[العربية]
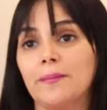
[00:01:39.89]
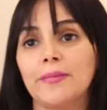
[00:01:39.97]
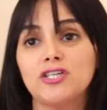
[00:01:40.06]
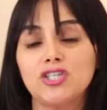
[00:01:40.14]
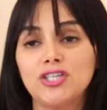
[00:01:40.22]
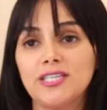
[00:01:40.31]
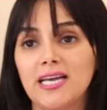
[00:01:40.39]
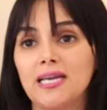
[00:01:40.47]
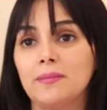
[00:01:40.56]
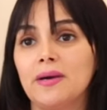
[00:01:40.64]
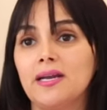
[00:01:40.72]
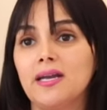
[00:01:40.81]
ماشي
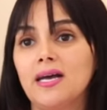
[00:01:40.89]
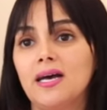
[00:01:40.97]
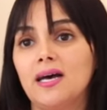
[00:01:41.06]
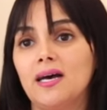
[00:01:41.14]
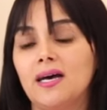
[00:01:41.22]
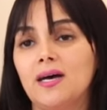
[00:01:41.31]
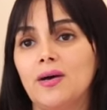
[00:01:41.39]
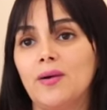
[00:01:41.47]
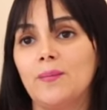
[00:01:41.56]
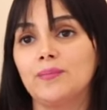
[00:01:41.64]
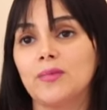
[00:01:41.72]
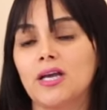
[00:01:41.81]
دائما
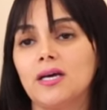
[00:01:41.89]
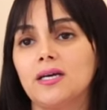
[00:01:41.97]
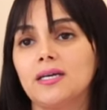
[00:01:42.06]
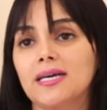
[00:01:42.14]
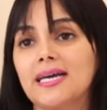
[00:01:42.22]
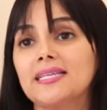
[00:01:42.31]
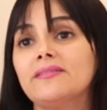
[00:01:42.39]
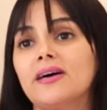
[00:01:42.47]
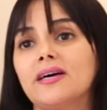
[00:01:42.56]
آه، يقدر